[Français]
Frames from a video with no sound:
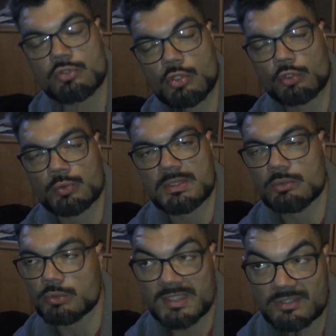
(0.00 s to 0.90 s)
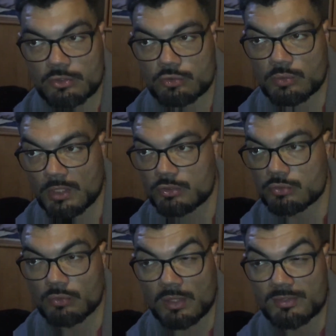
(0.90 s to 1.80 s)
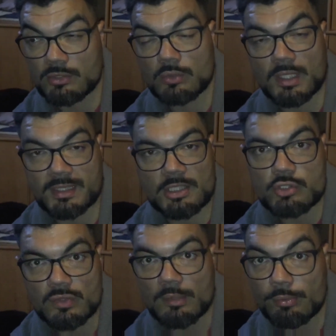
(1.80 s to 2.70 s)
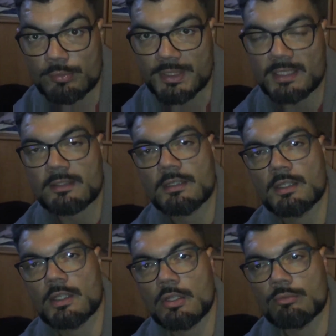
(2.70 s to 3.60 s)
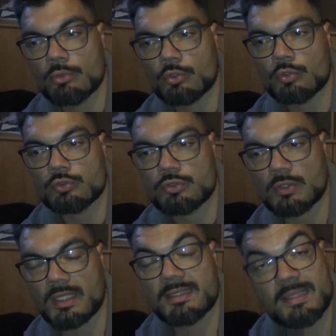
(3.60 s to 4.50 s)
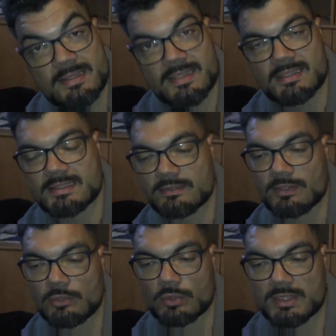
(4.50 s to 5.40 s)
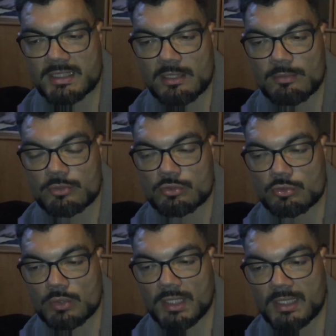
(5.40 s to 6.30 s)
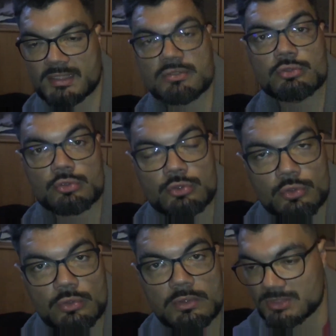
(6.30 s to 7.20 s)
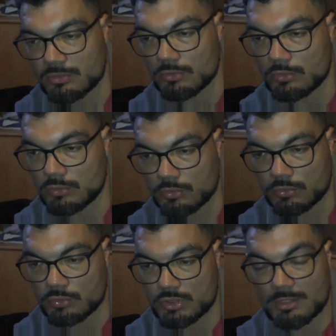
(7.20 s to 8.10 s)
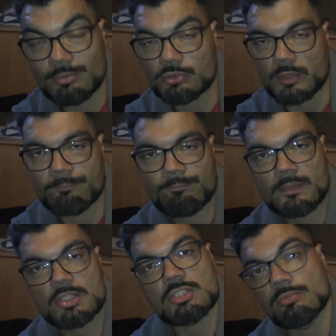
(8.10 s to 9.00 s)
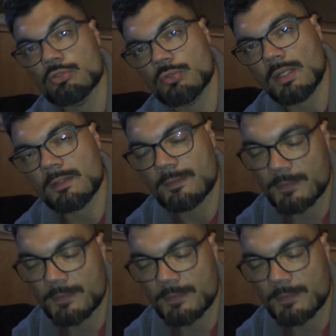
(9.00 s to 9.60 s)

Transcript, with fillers: aujourd'hui ou dès ce soir, suivant la vidéo à laquelle je vais la publier, mon compte sera désactivé. Donc également sur les réseaux sociaux, parce que j'ai besoin. J'ai besoin